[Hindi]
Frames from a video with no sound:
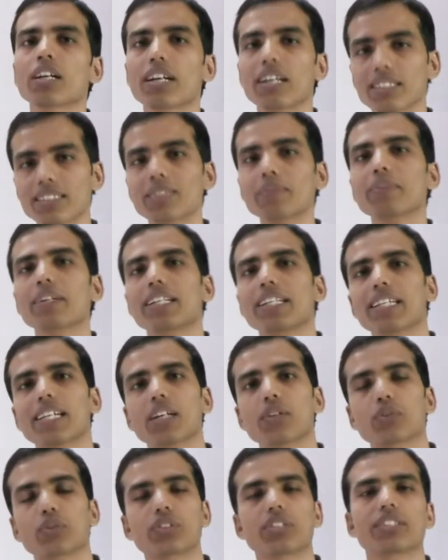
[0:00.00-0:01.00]
खत्म करने
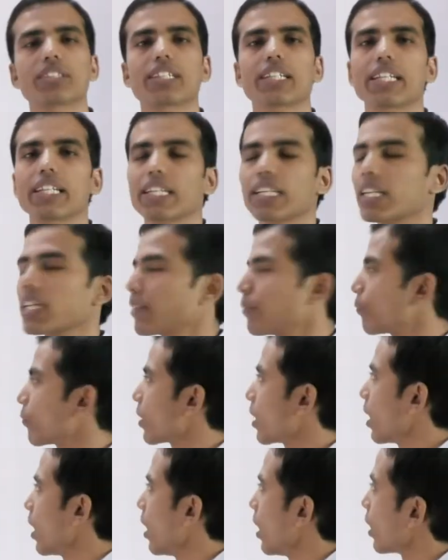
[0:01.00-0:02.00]
का कोशिश करेंगे
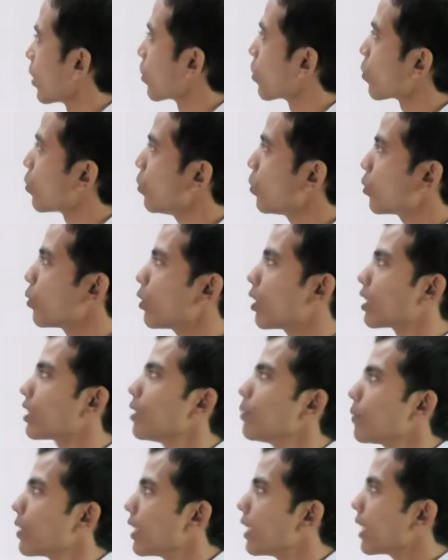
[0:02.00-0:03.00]
तो रूट को
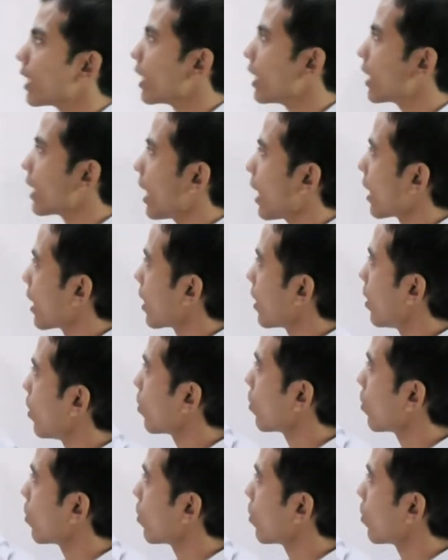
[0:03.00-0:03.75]
खत्म करने के लिए क्या करना